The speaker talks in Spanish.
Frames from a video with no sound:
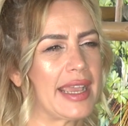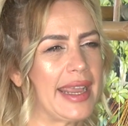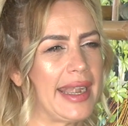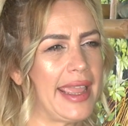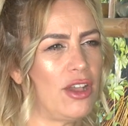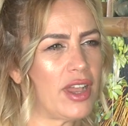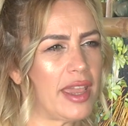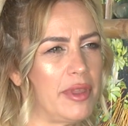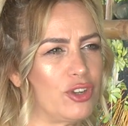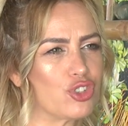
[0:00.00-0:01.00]
creo
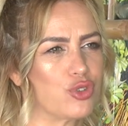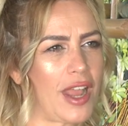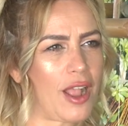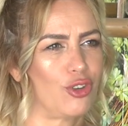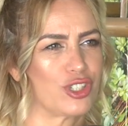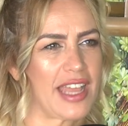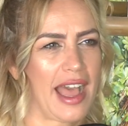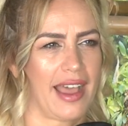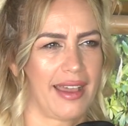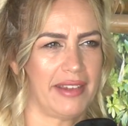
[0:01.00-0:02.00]
que menos una
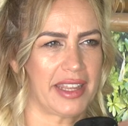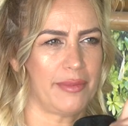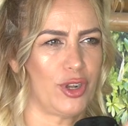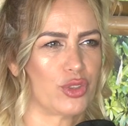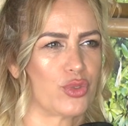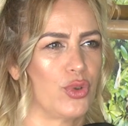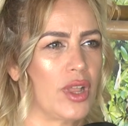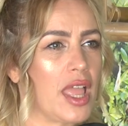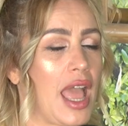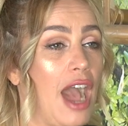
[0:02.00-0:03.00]
cosa, a ver, dímelo tú.
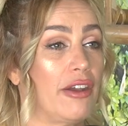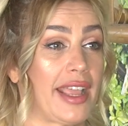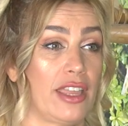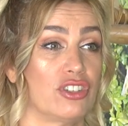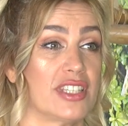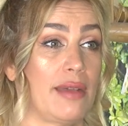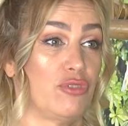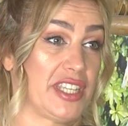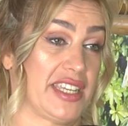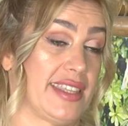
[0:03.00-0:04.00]
Ahora que nos
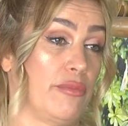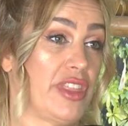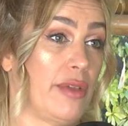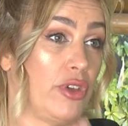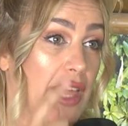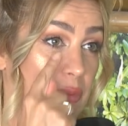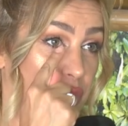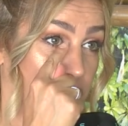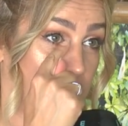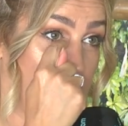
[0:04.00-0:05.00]
damos y que está muy de moda el
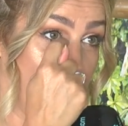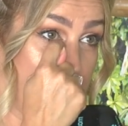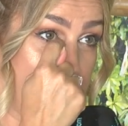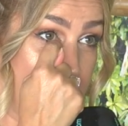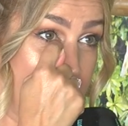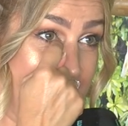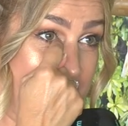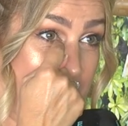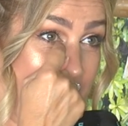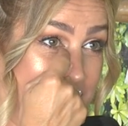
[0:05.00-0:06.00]
punto de luz en el
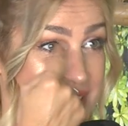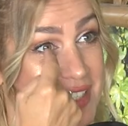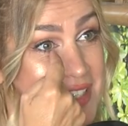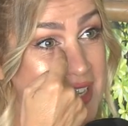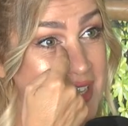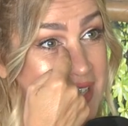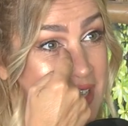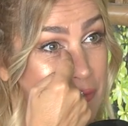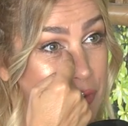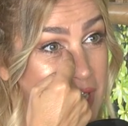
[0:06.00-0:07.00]
lacrimal, ese sí, sí es
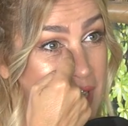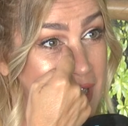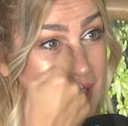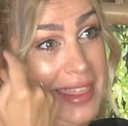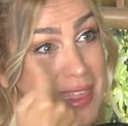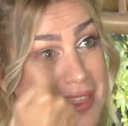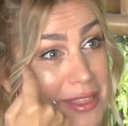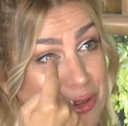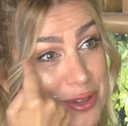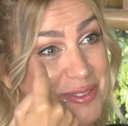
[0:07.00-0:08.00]
de fuera hacia
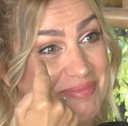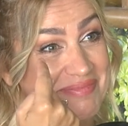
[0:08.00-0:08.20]
adentro, ¿no?